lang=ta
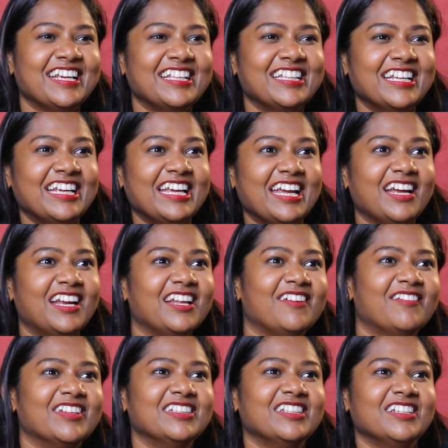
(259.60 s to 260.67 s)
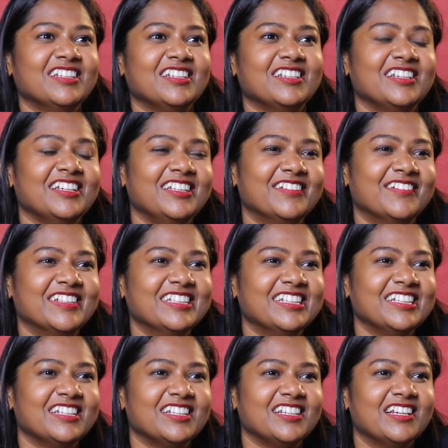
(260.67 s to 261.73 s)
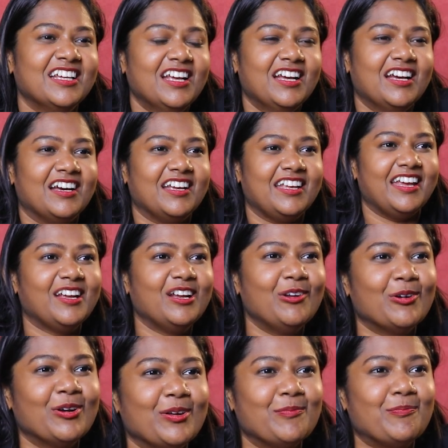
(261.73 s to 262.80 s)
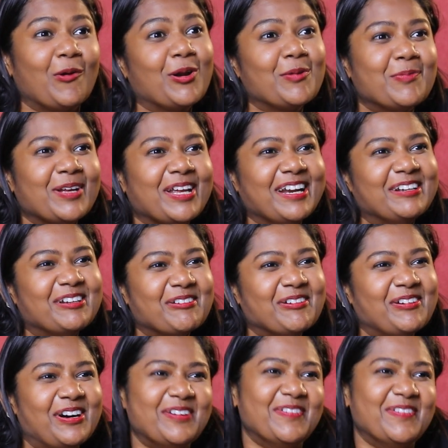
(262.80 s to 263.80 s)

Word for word: செய்யுது எங்களுக்கு வந்து இது வந்து எங்களோட பழப்பு கெட்டுரும்